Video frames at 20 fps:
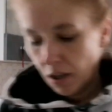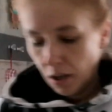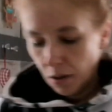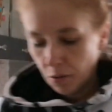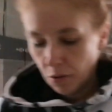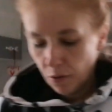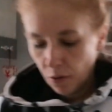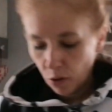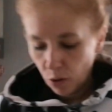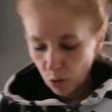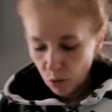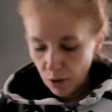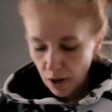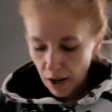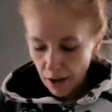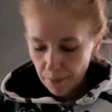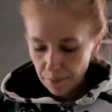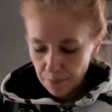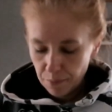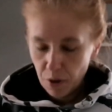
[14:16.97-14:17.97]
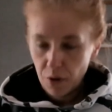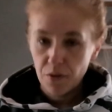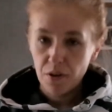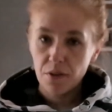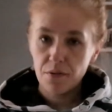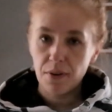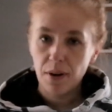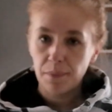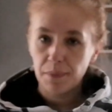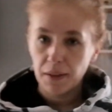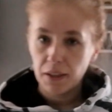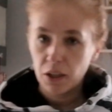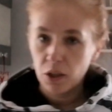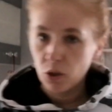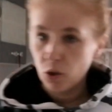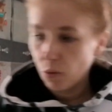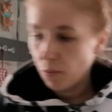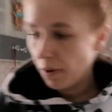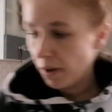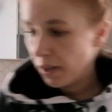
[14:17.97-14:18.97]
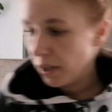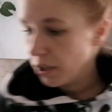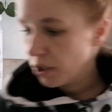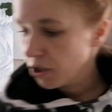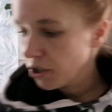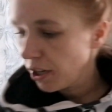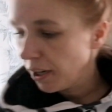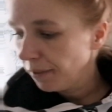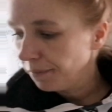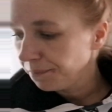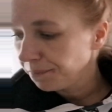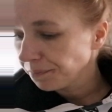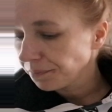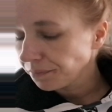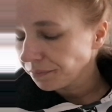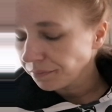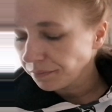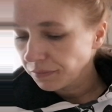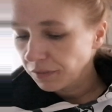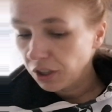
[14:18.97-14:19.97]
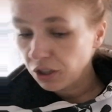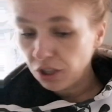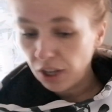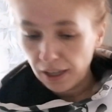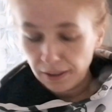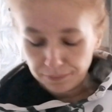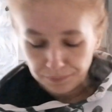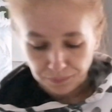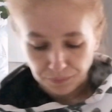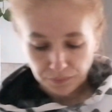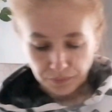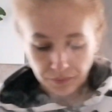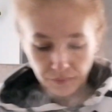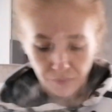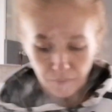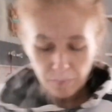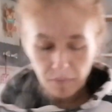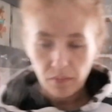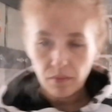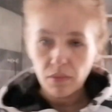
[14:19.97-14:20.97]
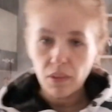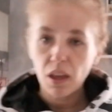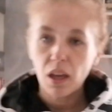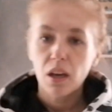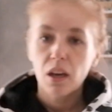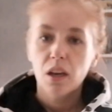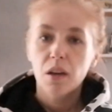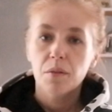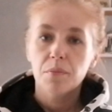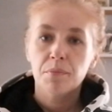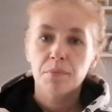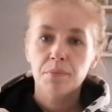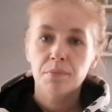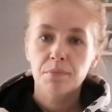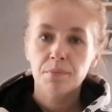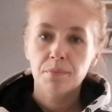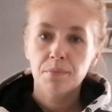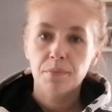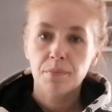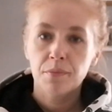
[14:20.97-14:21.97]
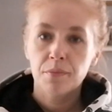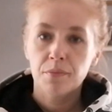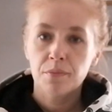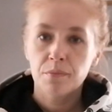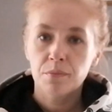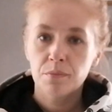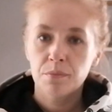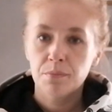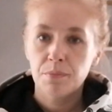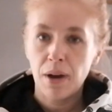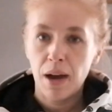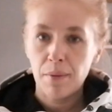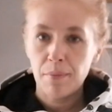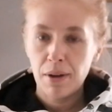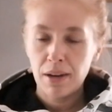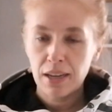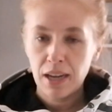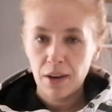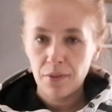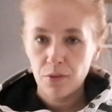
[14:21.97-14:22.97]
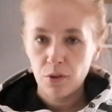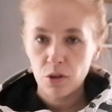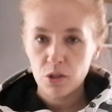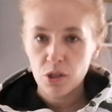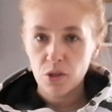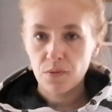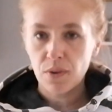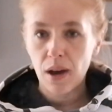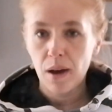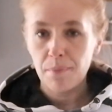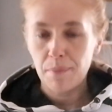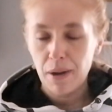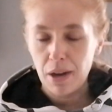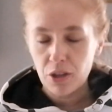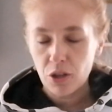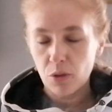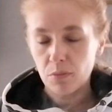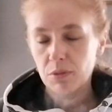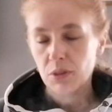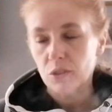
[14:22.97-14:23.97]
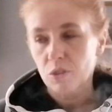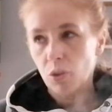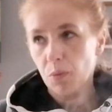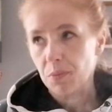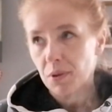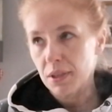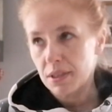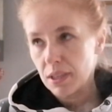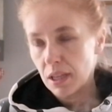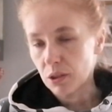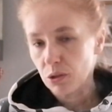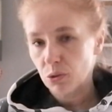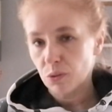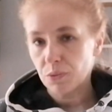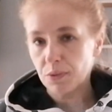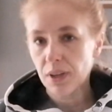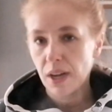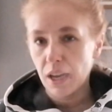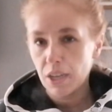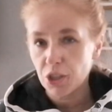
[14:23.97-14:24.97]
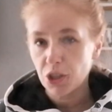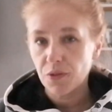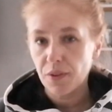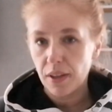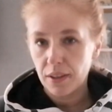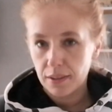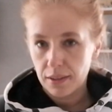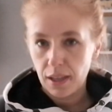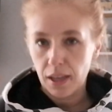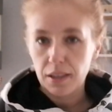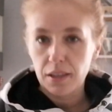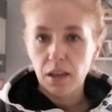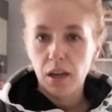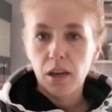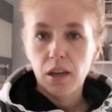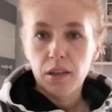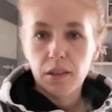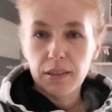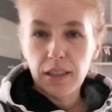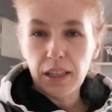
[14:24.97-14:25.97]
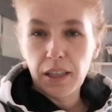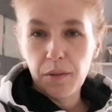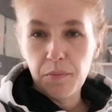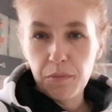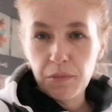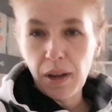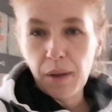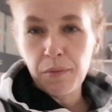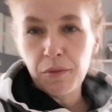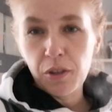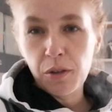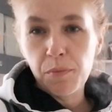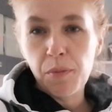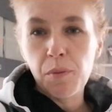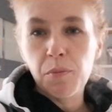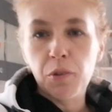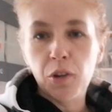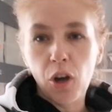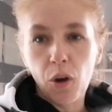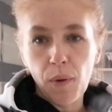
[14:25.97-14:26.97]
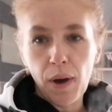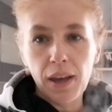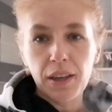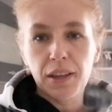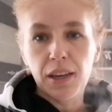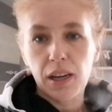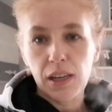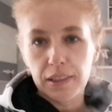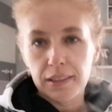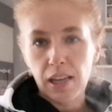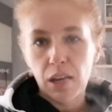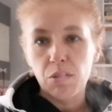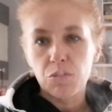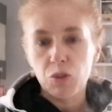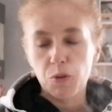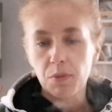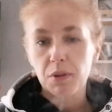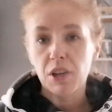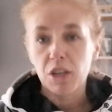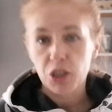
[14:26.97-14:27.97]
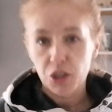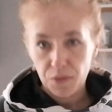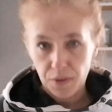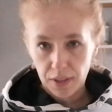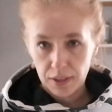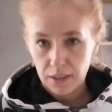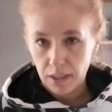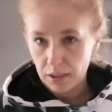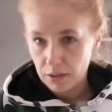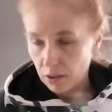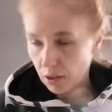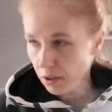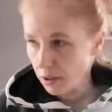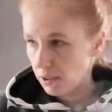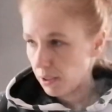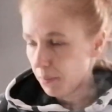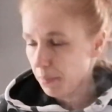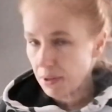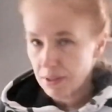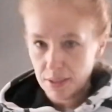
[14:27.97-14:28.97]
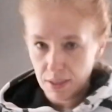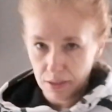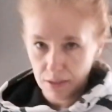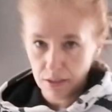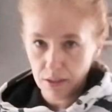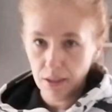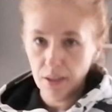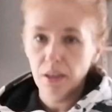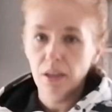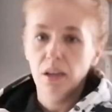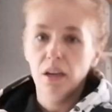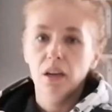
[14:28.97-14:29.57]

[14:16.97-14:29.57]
Bo w ogóle powiem Wam taki numer jeszcze, że mm, mm, Amelka wylosowała paniom do prezentów na świętań. Takim na niby Mikołajki, ale dają sobie na święta te, te prezenty.